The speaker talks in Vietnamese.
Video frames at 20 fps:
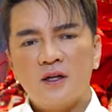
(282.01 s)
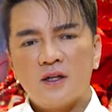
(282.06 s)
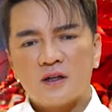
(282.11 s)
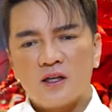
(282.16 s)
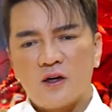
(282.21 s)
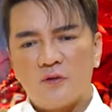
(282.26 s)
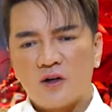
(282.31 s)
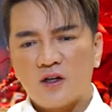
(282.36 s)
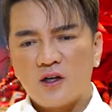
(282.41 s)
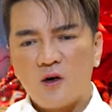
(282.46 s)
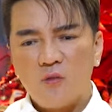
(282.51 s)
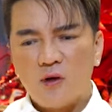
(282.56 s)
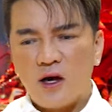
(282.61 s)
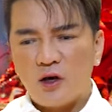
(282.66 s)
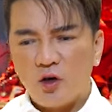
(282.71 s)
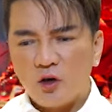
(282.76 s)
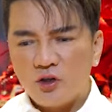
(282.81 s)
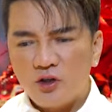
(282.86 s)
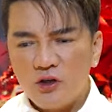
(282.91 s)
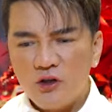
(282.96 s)
tại vì không ai
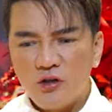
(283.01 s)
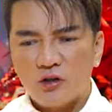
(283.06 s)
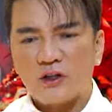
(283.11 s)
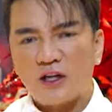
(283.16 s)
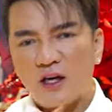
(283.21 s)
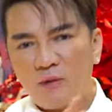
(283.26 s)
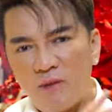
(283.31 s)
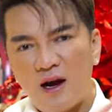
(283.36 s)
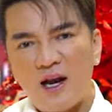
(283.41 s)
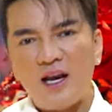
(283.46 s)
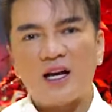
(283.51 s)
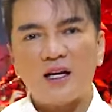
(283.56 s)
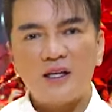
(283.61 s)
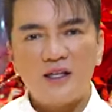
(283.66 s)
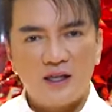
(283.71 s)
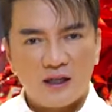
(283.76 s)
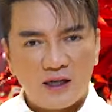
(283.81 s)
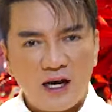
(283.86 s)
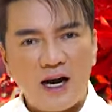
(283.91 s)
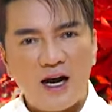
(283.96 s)
nói trước được ngày mai là cái
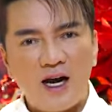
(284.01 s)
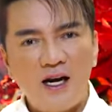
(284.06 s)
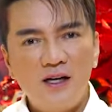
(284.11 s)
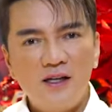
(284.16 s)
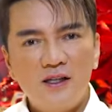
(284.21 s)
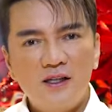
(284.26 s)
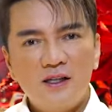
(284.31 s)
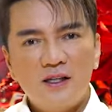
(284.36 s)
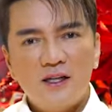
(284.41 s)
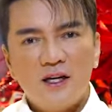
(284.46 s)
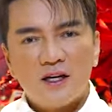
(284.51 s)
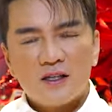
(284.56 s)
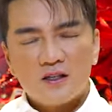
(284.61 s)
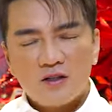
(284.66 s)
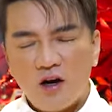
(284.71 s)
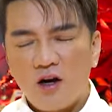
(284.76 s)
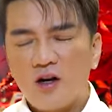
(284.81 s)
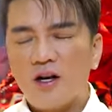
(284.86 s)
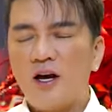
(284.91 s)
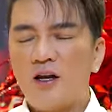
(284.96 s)
gì cả
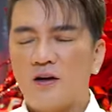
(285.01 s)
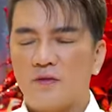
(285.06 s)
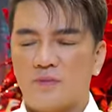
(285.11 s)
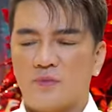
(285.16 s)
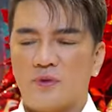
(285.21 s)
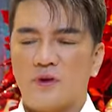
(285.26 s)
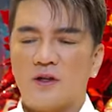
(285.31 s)
cho nên